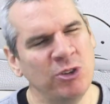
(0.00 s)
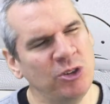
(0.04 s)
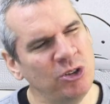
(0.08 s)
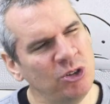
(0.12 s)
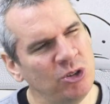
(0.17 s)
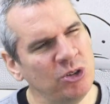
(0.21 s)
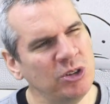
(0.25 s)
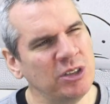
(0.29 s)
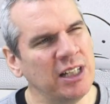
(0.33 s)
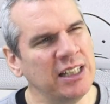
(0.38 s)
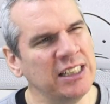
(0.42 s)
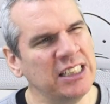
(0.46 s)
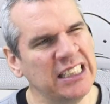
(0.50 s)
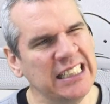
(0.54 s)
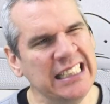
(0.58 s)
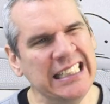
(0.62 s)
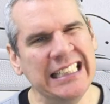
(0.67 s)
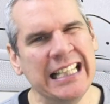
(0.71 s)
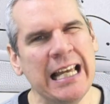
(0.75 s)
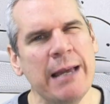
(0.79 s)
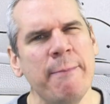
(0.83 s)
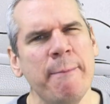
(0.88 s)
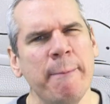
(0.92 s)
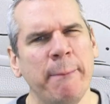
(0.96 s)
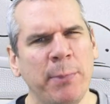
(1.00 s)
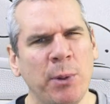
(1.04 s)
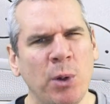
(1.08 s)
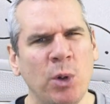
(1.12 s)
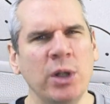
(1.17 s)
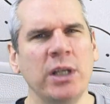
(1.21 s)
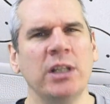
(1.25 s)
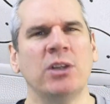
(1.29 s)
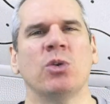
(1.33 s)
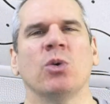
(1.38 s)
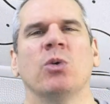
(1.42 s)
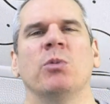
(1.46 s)
通じゃない、自然っ
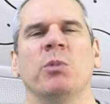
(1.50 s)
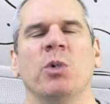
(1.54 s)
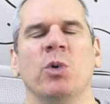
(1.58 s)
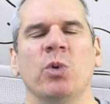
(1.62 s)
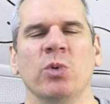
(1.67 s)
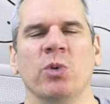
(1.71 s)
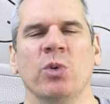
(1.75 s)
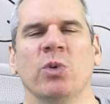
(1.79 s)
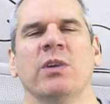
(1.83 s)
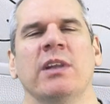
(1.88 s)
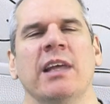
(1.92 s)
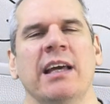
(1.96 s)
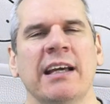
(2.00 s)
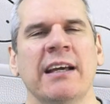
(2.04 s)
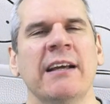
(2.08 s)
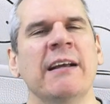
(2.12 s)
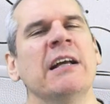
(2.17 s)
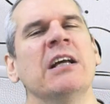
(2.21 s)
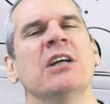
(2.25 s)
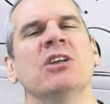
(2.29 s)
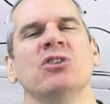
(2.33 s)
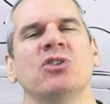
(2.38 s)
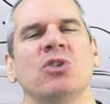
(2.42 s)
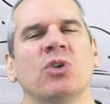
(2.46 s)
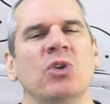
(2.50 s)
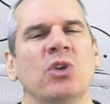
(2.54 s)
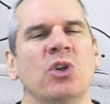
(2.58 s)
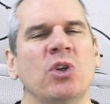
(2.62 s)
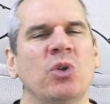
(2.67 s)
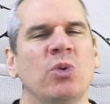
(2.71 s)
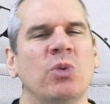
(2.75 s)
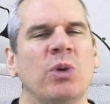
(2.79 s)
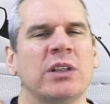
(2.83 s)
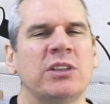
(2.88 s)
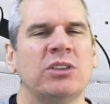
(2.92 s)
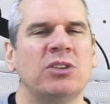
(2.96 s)
ぽいと思うので、そうい
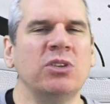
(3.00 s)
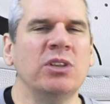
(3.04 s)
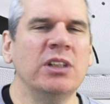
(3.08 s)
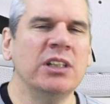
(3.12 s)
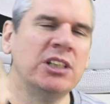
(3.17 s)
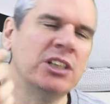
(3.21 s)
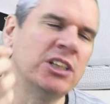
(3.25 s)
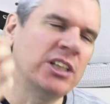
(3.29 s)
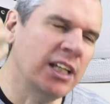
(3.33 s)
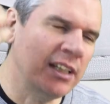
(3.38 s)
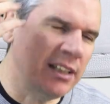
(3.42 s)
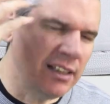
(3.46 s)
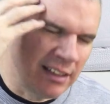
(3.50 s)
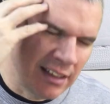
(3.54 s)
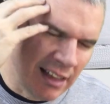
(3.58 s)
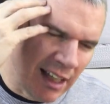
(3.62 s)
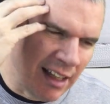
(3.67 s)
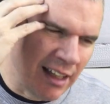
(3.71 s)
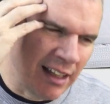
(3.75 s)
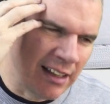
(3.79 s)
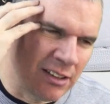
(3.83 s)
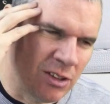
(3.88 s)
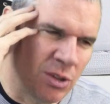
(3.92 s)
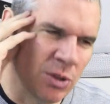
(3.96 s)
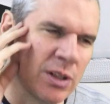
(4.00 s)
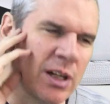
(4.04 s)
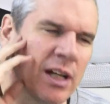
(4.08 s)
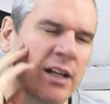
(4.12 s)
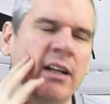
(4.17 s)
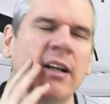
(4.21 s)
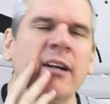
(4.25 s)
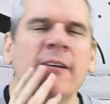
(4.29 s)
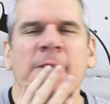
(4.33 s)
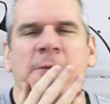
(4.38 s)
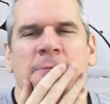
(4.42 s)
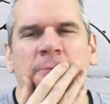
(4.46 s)
う忘れちゃったと
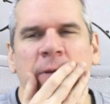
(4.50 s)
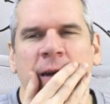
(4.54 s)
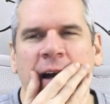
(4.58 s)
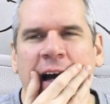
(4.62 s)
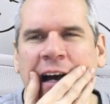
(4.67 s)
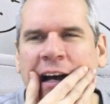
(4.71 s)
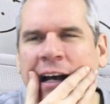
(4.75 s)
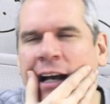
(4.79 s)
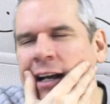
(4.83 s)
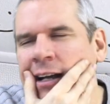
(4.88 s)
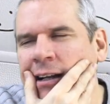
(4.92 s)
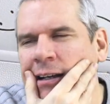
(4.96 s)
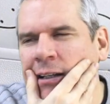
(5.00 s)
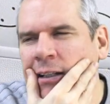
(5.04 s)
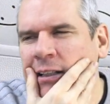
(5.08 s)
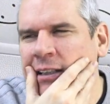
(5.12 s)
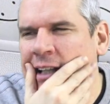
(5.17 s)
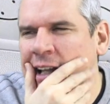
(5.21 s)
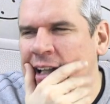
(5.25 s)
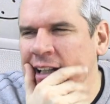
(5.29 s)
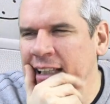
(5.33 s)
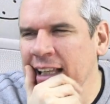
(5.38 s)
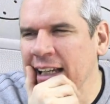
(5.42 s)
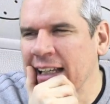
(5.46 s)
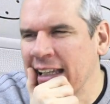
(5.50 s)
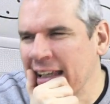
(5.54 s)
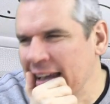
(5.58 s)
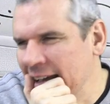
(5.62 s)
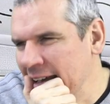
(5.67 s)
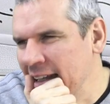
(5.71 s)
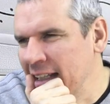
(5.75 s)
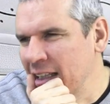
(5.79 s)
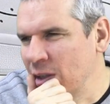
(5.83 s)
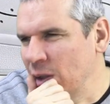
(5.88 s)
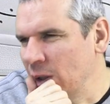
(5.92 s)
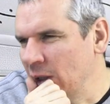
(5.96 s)
か、なんだっ
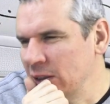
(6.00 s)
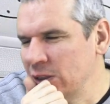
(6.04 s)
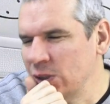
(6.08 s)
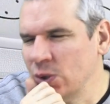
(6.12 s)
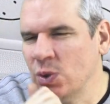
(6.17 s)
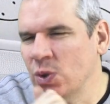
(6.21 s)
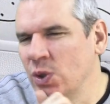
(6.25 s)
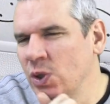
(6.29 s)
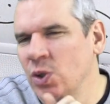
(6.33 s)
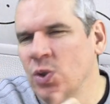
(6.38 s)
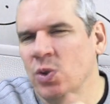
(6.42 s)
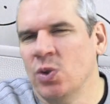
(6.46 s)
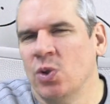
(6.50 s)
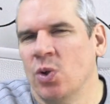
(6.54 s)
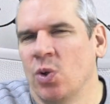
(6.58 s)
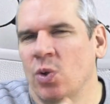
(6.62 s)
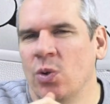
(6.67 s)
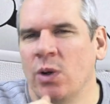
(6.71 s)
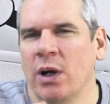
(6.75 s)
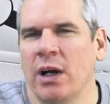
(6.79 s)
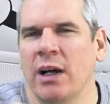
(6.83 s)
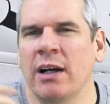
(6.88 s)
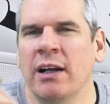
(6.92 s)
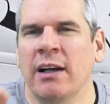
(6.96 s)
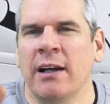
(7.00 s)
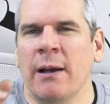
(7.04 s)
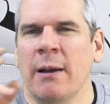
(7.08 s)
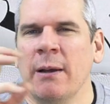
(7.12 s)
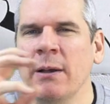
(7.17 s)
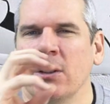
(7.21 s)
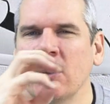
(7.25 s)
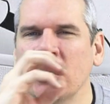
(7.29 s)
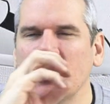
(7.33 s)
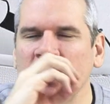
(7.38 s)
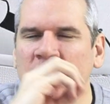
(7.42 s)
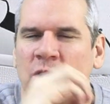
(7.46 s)
けとか、そういうのは
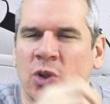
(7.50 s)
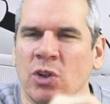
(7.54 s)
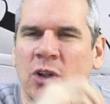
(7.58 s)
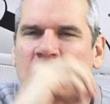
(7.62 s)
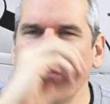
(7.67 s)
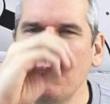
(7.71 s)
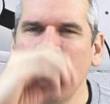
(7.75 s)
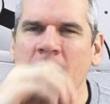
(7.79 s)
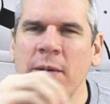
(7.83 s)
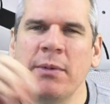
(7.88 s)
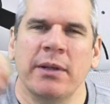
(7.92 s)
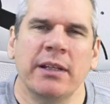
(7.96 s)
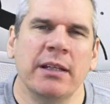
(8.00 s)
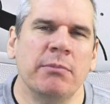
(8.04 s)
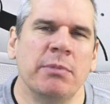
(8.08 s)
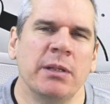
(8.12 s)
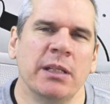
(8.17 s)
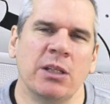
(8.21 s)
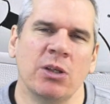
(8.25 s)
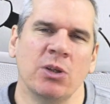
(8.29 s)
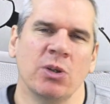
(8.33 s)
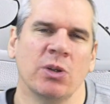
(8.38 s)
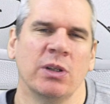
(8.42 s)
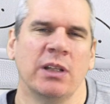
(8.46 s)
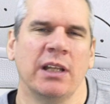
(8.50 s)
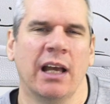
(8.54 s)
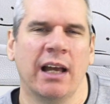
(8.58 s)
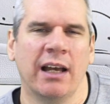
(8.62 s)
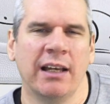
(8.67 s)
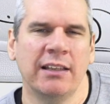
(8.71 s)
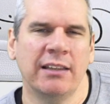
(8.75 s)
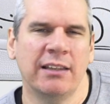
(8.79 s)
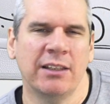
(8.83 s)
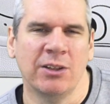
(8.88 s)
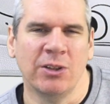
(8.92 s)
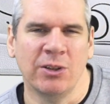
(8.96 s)
そのままにビデオに
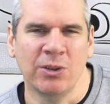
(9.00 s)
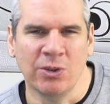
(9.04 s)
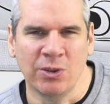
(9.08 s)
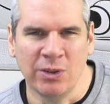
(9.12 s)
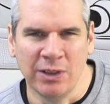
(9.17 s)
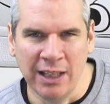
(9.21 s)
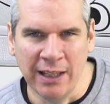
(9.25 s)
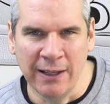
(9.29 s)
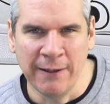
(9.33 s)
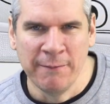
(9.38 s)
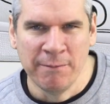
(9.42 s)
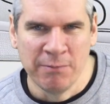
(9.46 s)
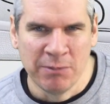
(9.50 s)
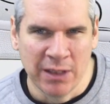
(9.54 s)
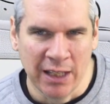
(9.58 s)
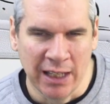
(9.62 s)
入ってるので、